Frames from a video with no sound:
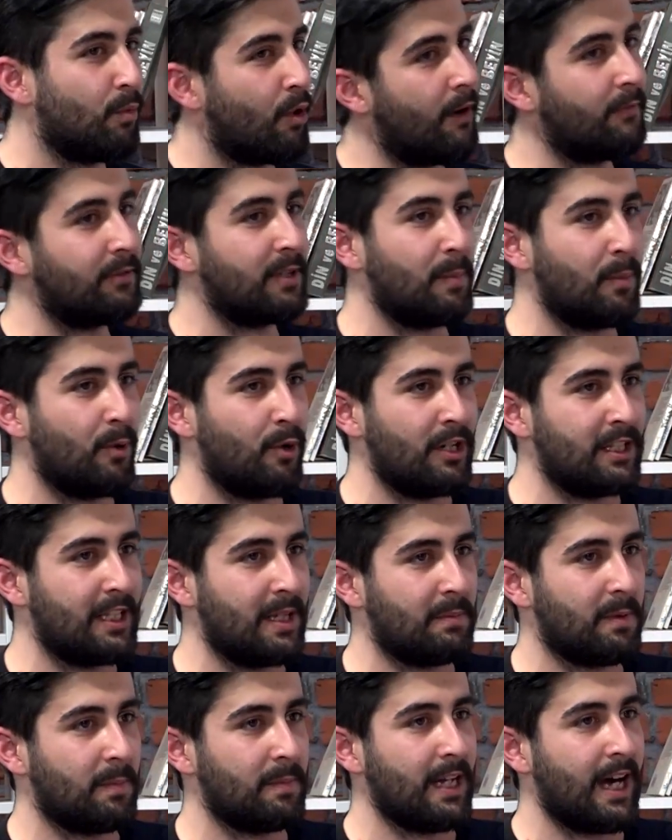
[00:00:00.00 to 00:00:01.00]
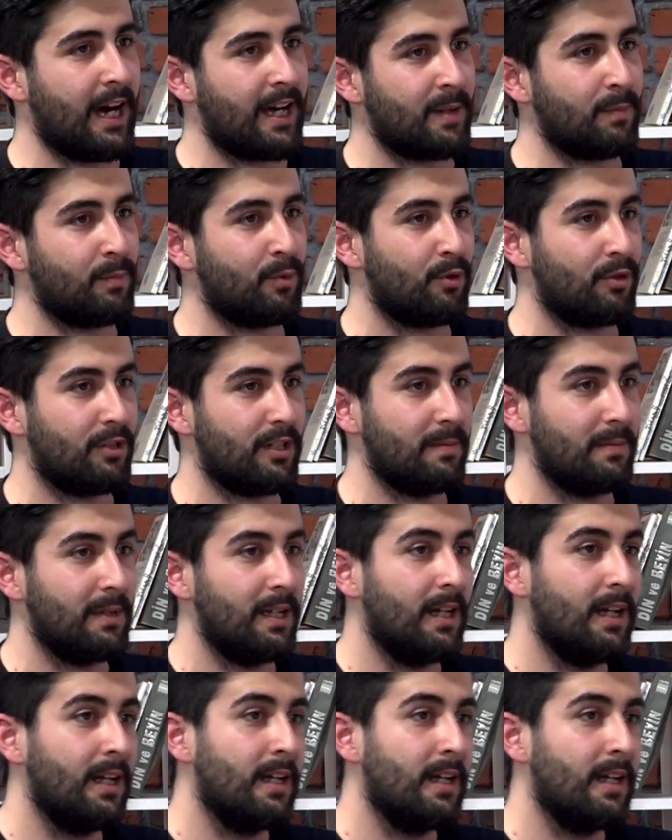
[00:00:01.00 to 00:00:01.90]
Bu hafta böyle demeyeyim. Yarın bunu diyeyim.